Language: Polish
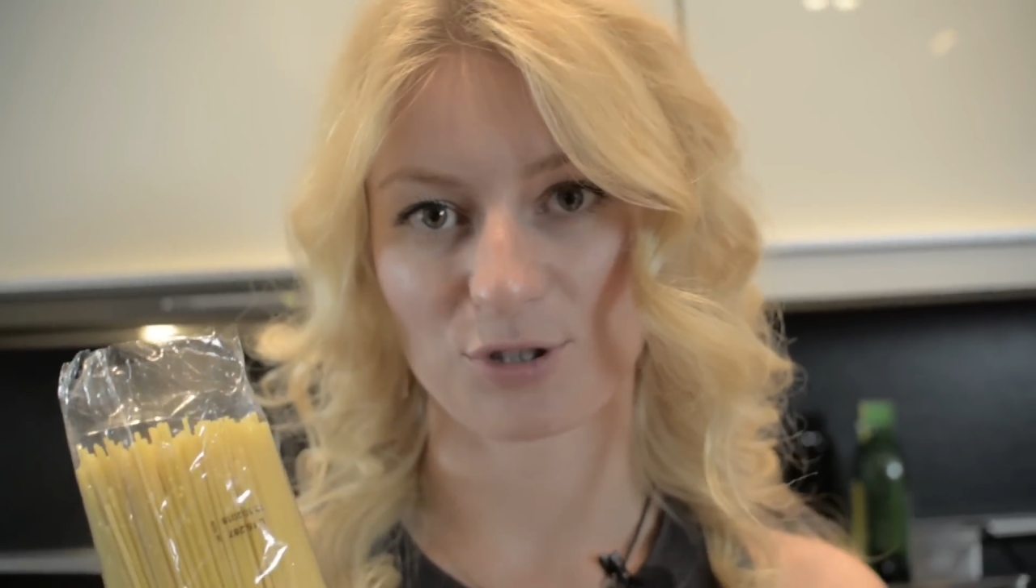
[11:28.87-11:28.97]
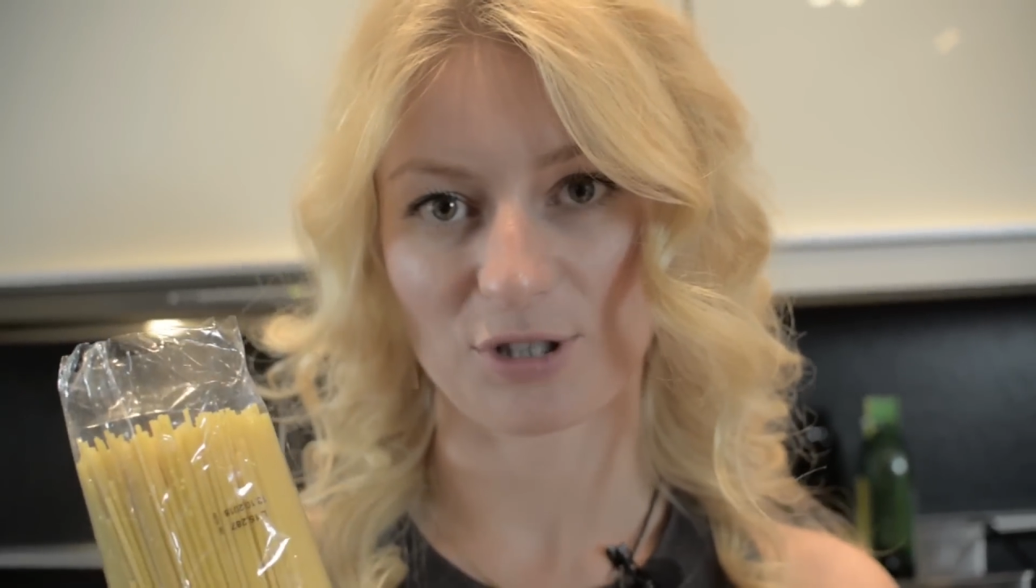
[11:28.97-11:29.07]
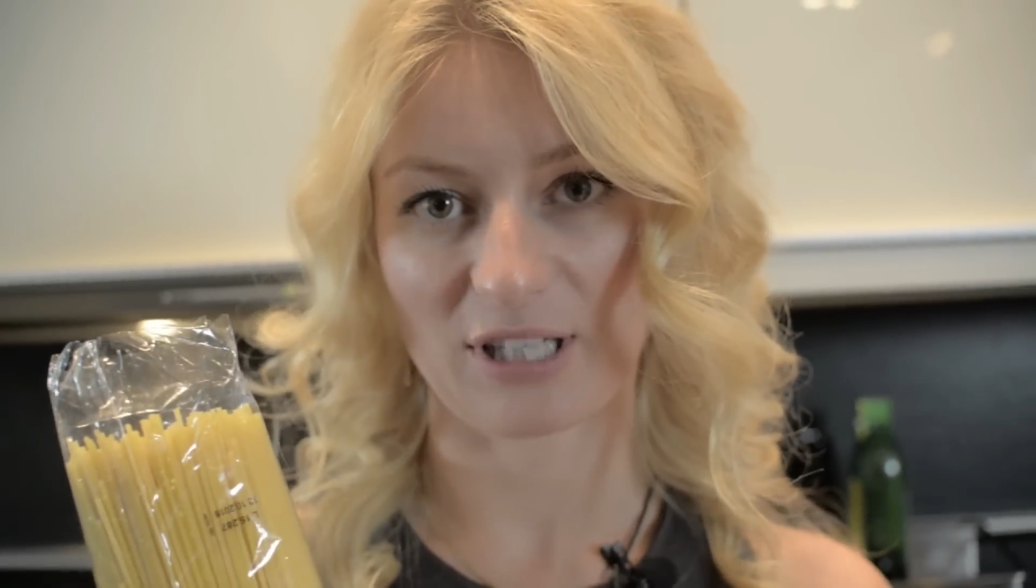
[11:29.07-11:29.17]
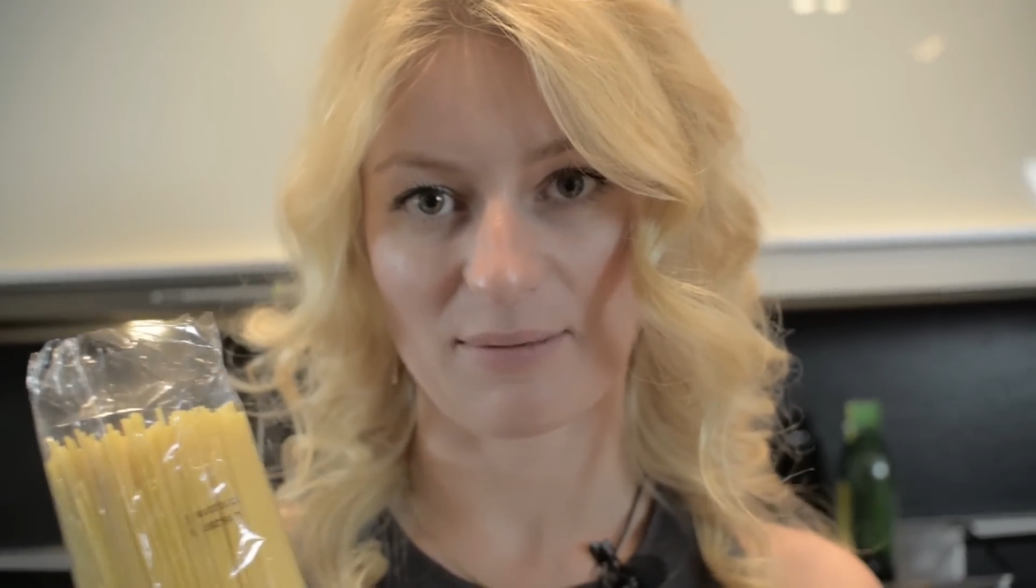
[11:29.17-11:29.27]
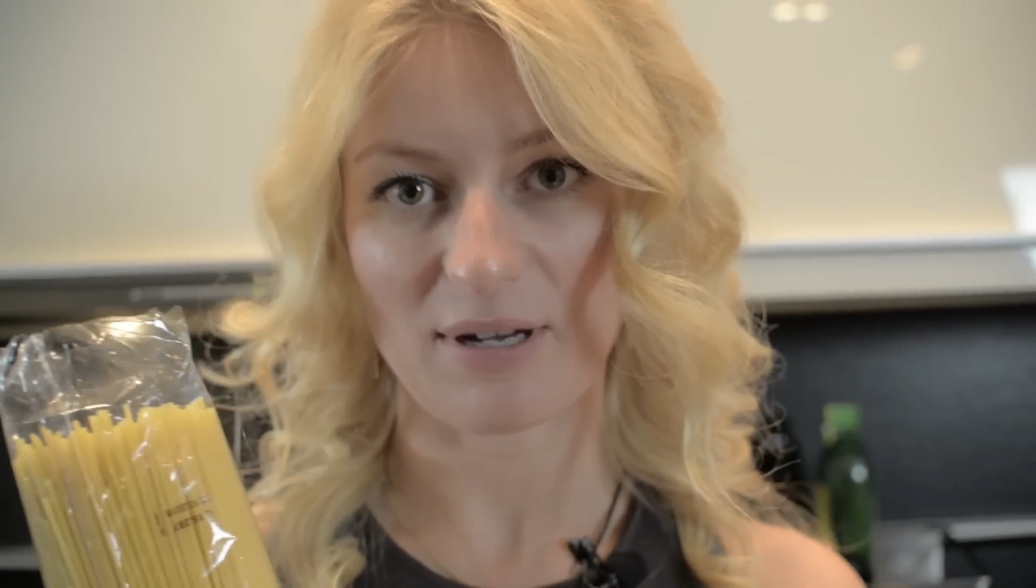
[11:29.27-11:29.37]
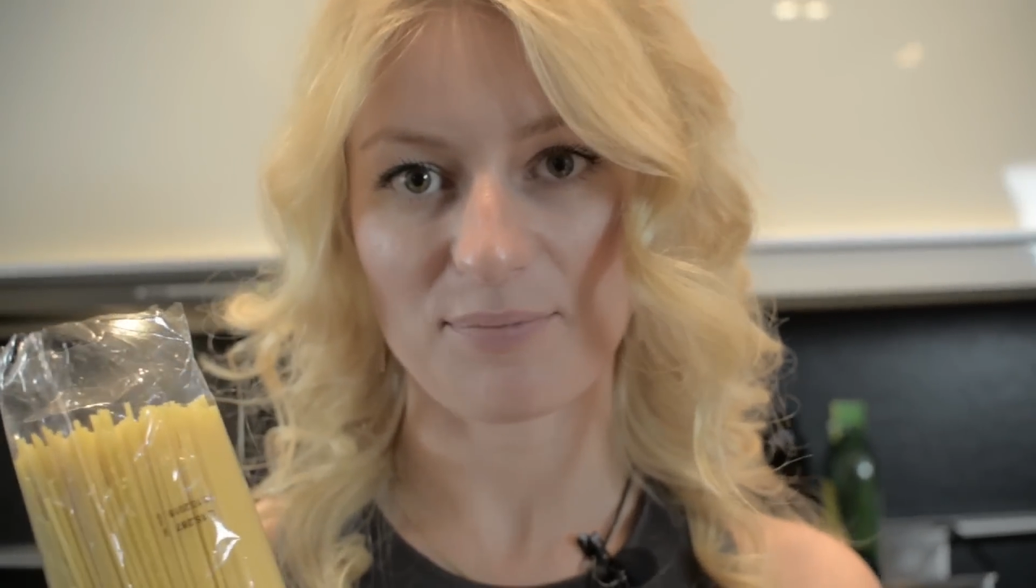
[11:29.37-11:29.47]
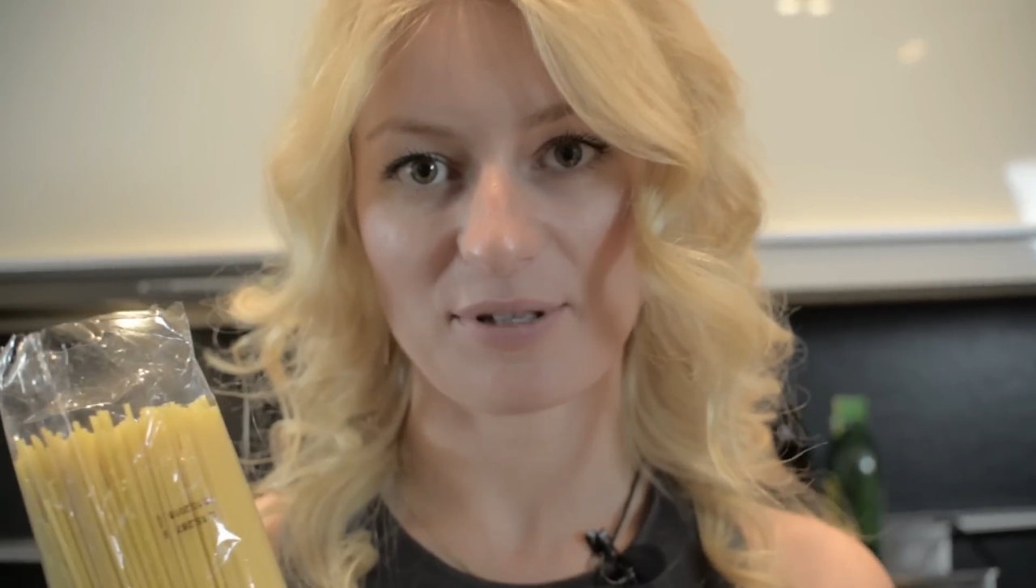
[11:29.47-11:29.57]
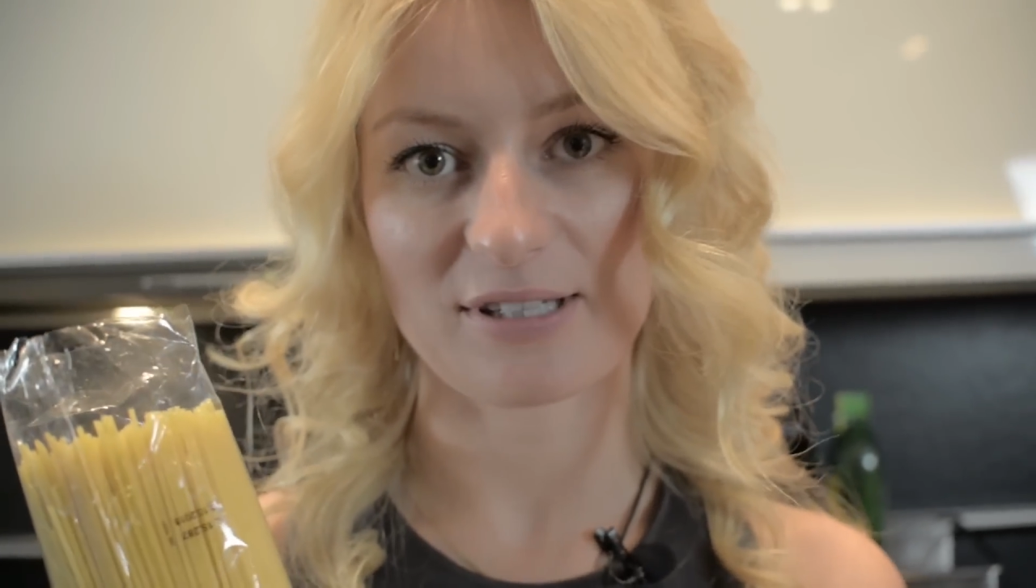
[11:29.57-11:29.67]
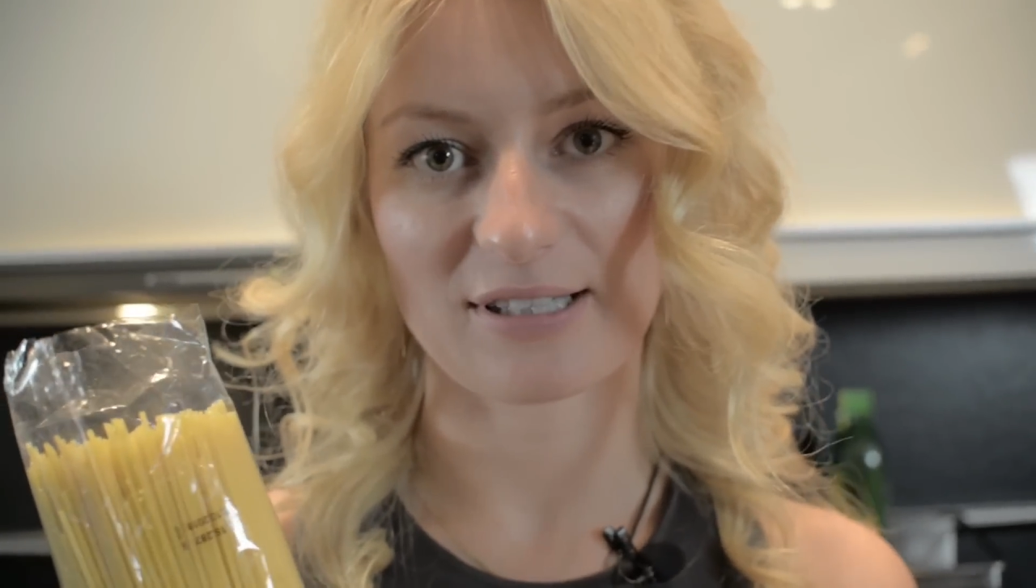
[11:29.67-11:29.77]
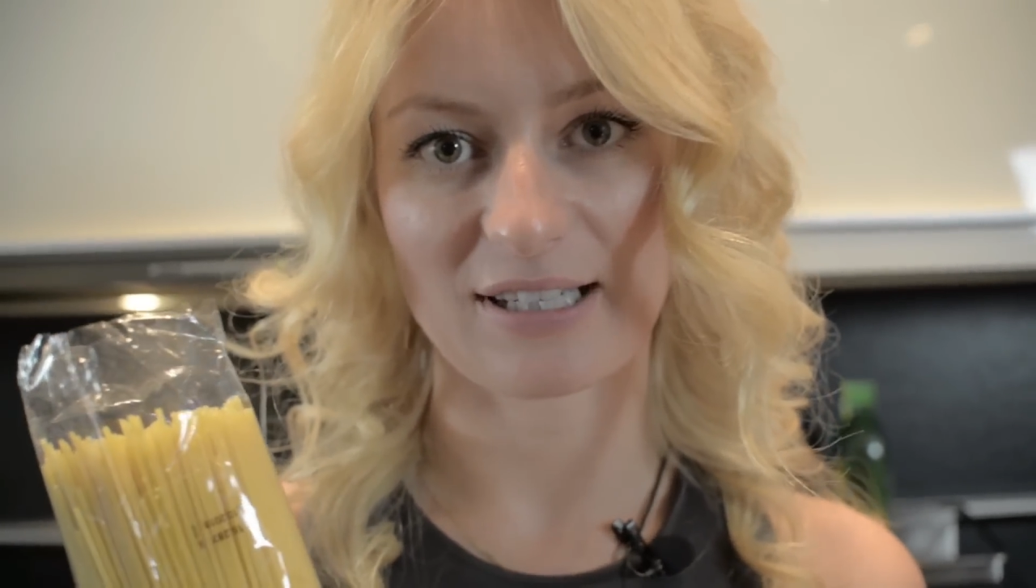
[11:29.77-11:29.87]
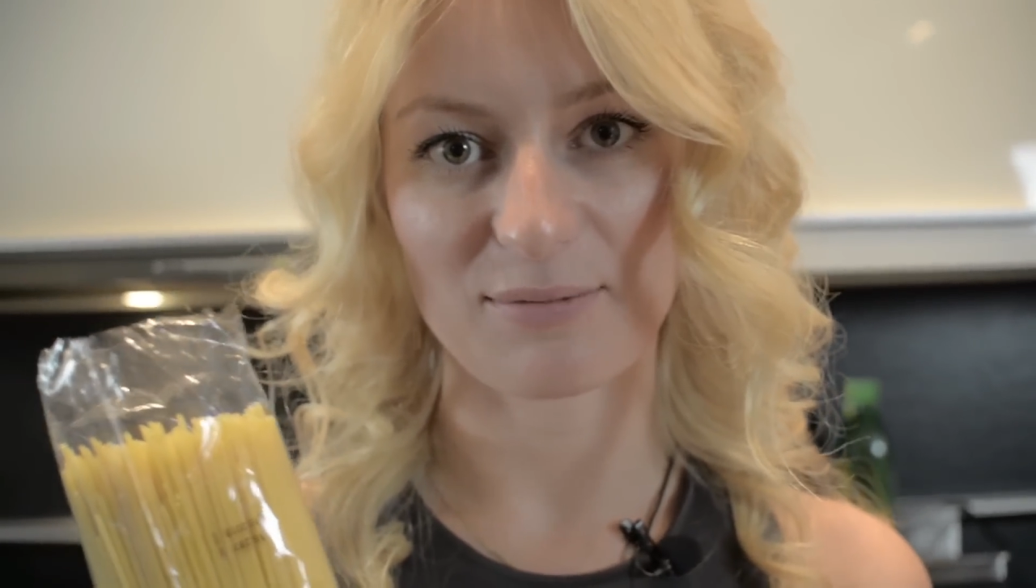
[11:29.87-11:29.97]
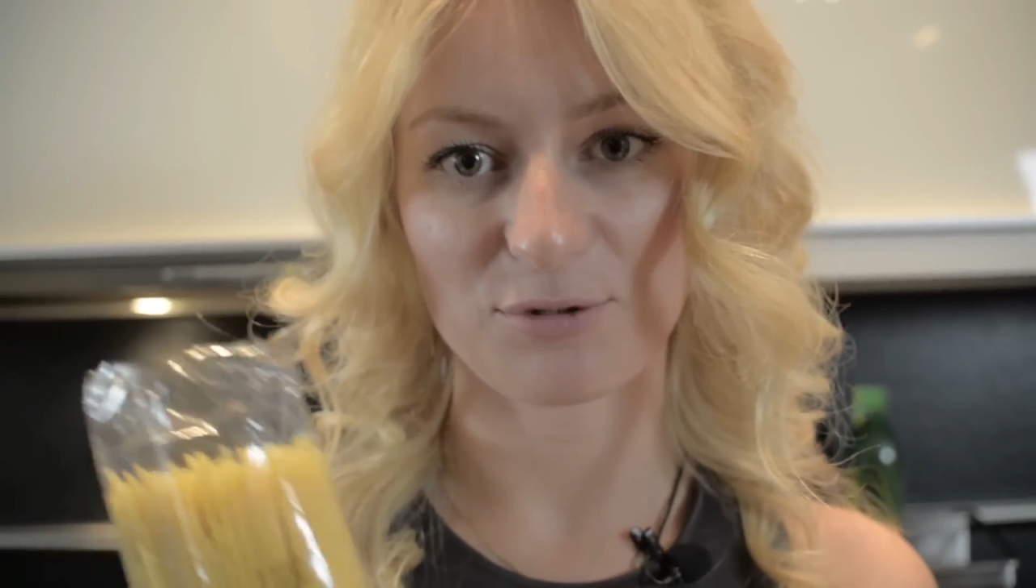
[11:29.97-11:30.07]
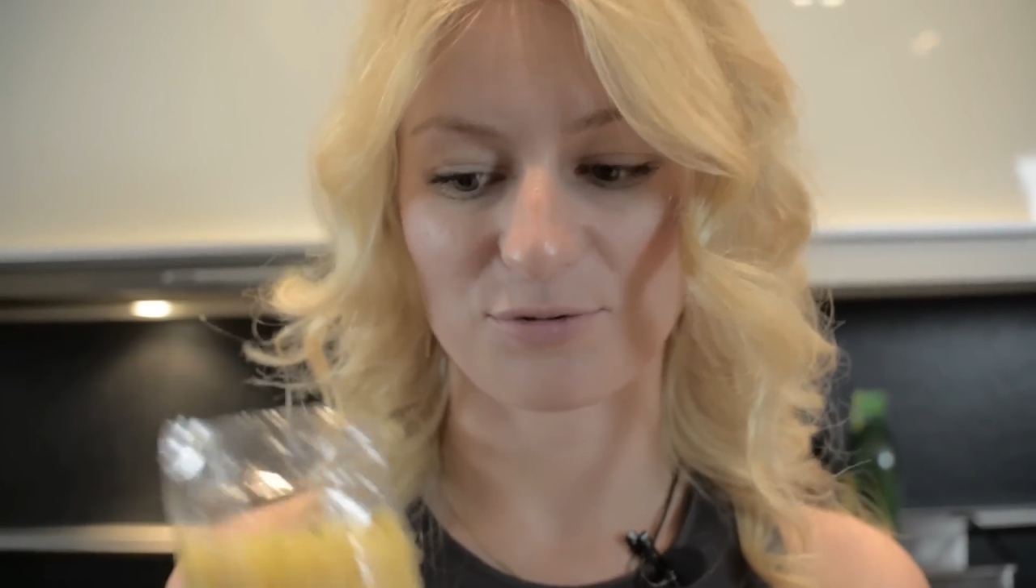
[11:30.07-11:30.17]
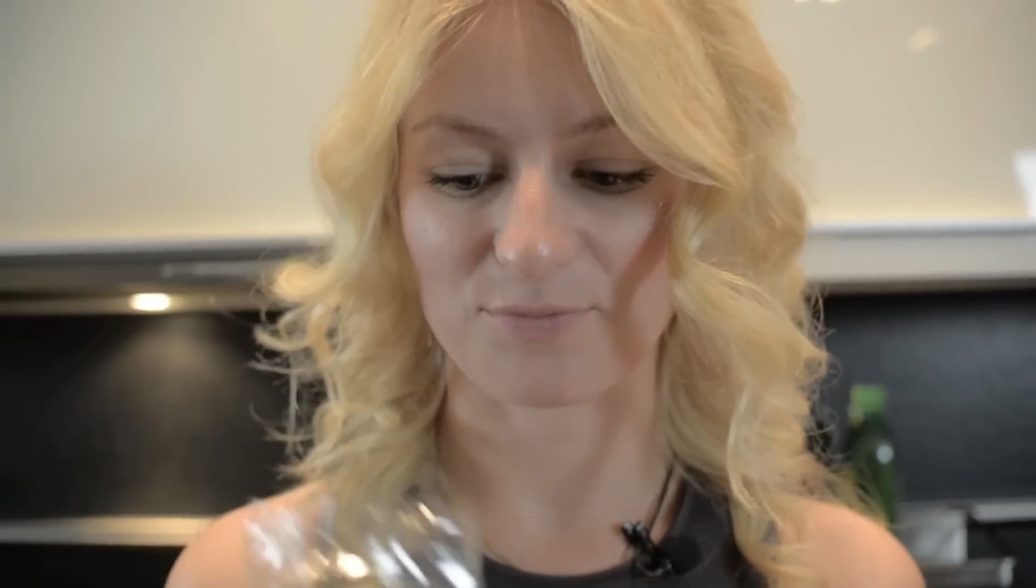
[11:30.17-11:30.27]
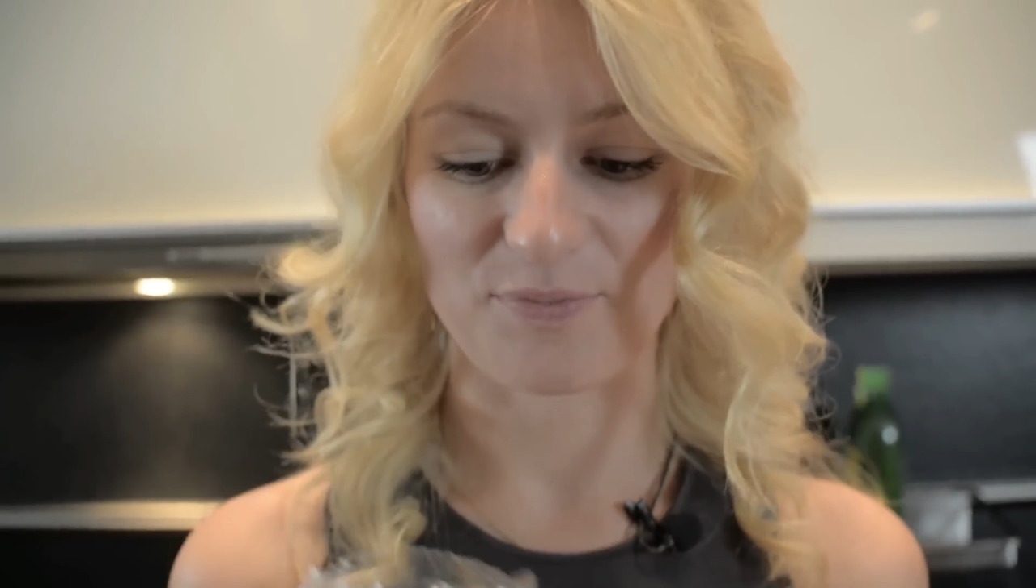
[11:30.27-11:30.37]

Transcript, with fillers: kilograma, 500 gramów,